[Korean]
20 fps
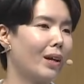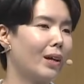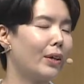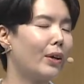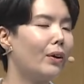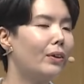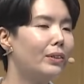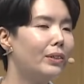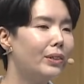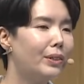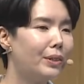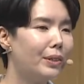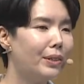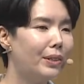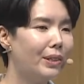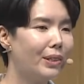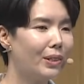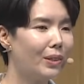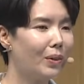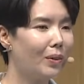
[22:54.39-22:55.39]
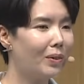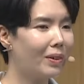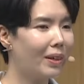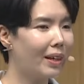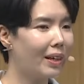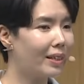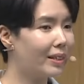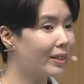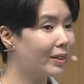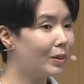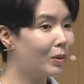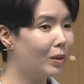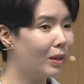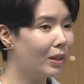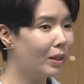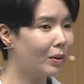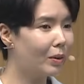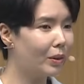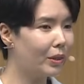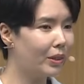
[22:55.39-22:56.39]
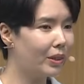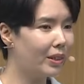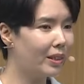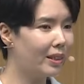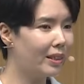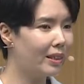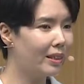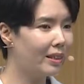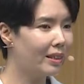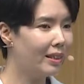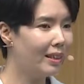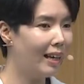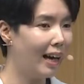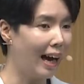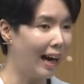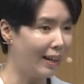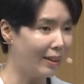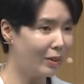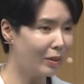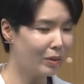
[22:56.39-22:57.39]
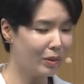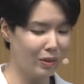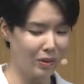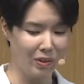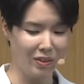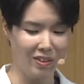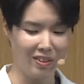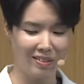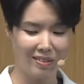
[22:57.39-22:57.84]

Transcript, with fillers: 현실성에 근거한 것이 아니었어요.